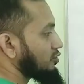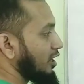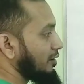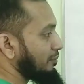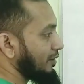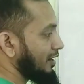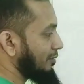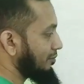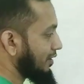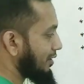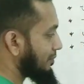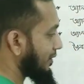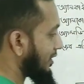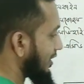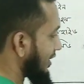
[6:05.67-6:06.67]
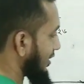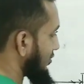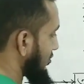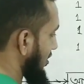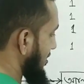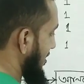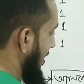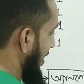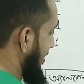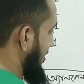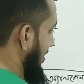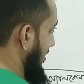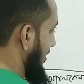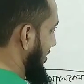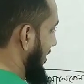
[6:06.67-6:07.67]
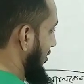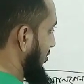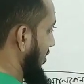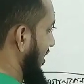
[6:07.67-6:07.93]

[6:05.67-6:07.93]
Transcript: কোথায় পেলাম এই বিক্রিয়াটা কিন্তু এই যে এইটা দেখো